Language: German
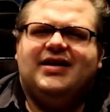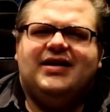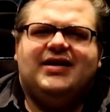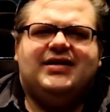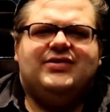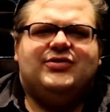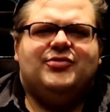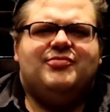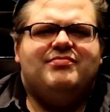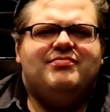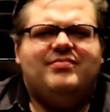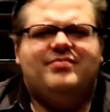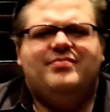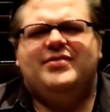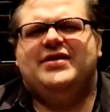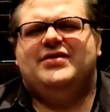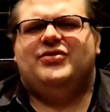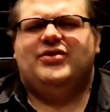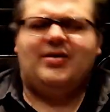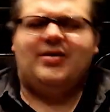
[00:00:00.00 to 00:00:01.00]
in so,
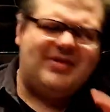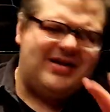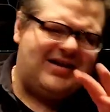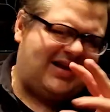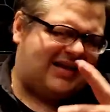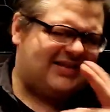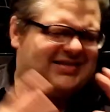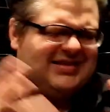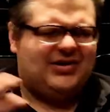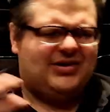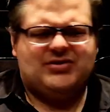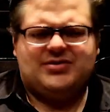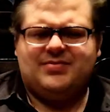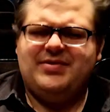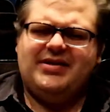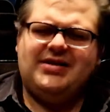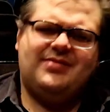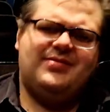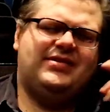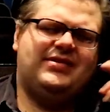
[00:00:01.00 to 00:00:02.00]
in so einer Melasse aus
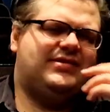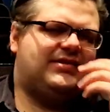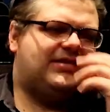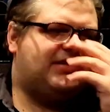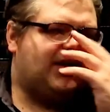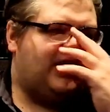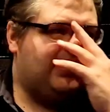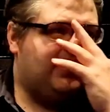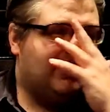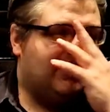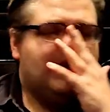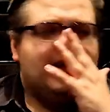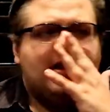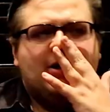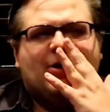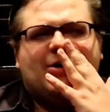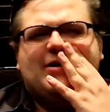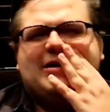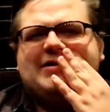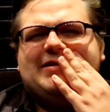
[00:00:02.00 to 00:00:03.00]
Mittelmäßigkeit
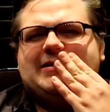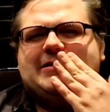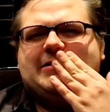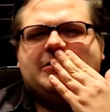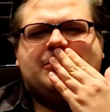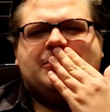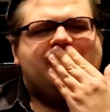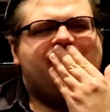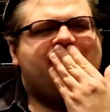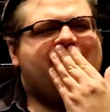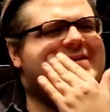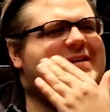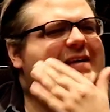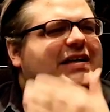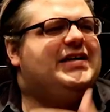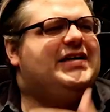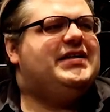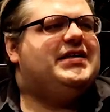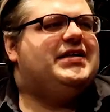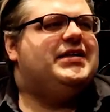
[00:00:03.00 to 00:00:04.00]
und es ist
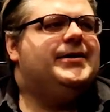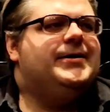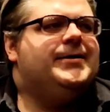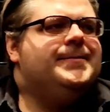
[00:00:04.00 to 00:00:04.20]
schwierig,